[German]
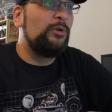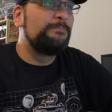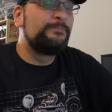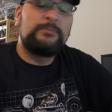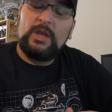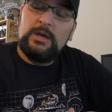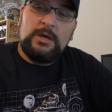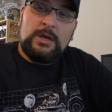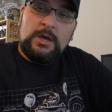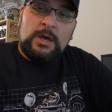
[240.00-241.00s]
wohl.
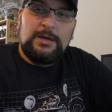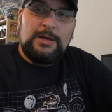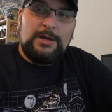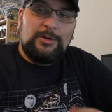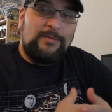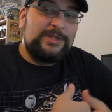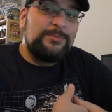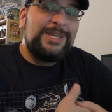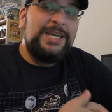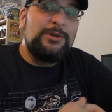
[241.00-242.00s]
Kommen wir
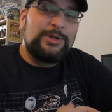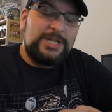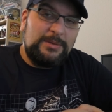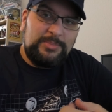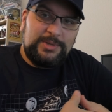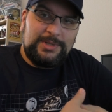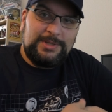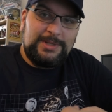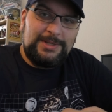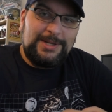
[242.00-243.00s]
zum Kinotipp.
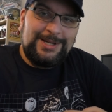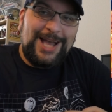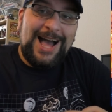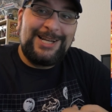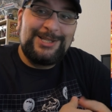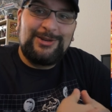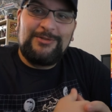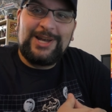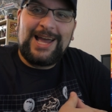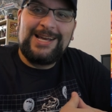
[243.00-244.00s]
Guardians of
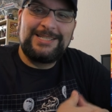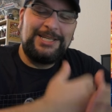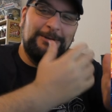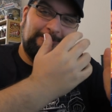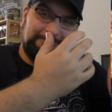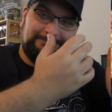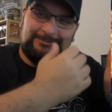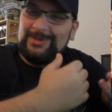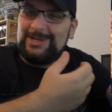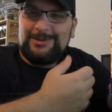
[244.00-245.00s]
the Galaxy.
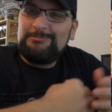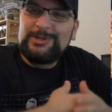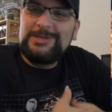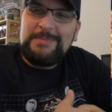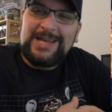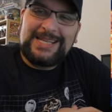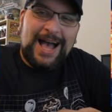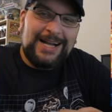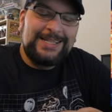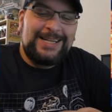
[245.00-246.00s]
Muss ich mehr
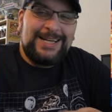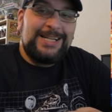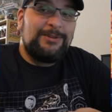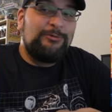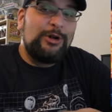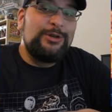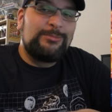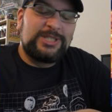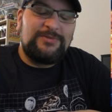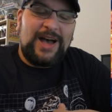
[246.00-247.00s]
sagen?
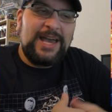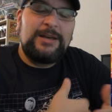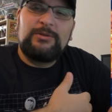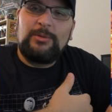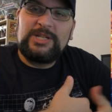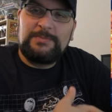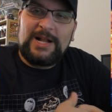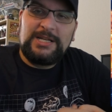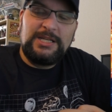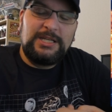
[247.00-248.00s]
Volume 2 kommt jetzt
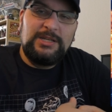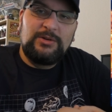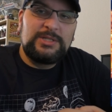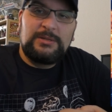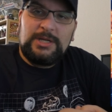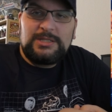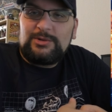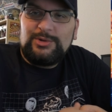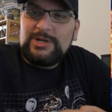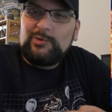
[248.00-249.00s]
bald in die Kinos. Ist
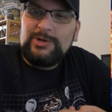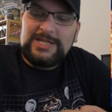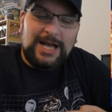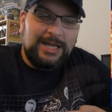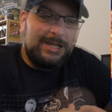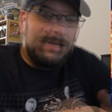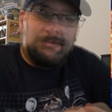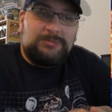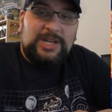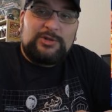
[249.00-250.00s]
natürlich eine coole Sache.
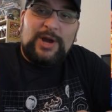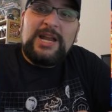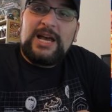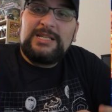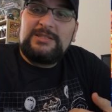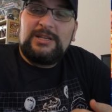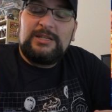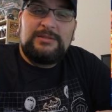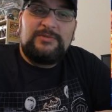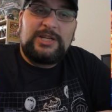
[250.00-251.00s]
Der Trailer ist
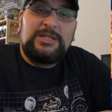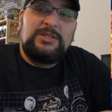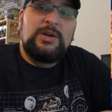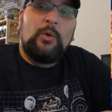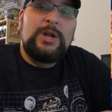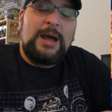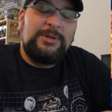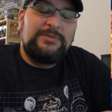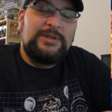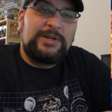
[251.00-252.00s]
wirklich
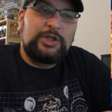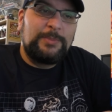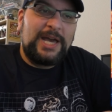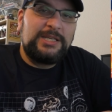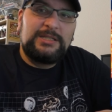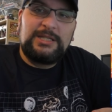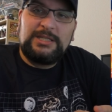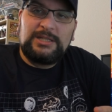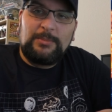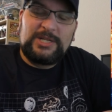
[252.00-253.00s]
unheimlich vielversprechend.
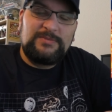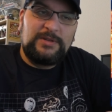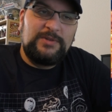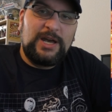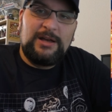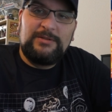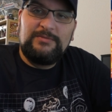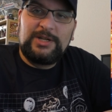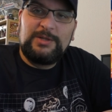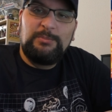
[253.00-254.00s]
Ich glaube, das wird wieder ein
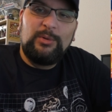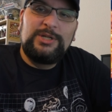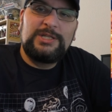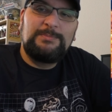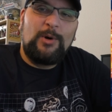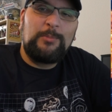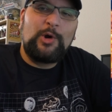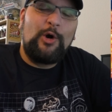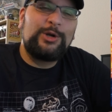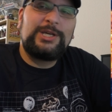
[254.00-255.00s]
wirklich buntes
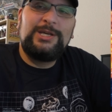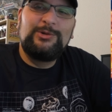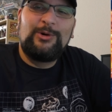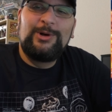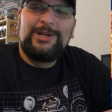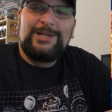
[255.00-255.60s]
Popcorn-Kino.